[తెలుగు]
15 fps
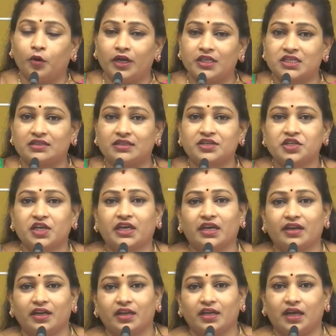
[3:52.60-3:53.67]
మొన్న
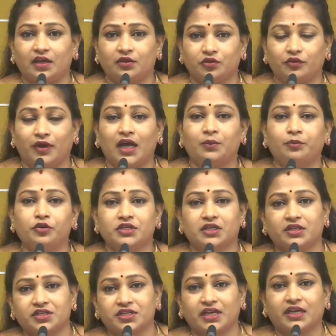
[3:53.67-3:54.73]
చంద్రశేఖర్ రెడ్డి గారు ద్వారపూడి
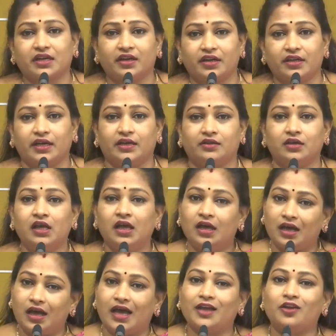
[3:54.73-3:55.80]
చంద్రశేఖర్ రెడ్డి గారు
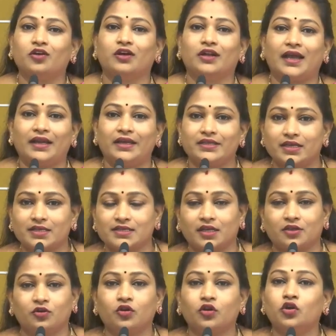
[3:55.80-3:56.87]
ఆయన ఒక ర్యాలీ
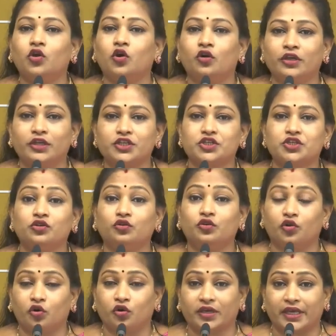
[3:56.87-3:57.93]
చేశారు నో ఇష్యూ
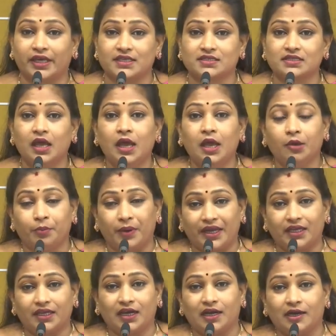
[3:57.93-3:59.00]
నో కేస్
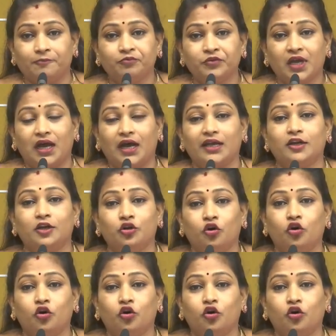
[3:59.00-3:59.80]
పైగా ఆయన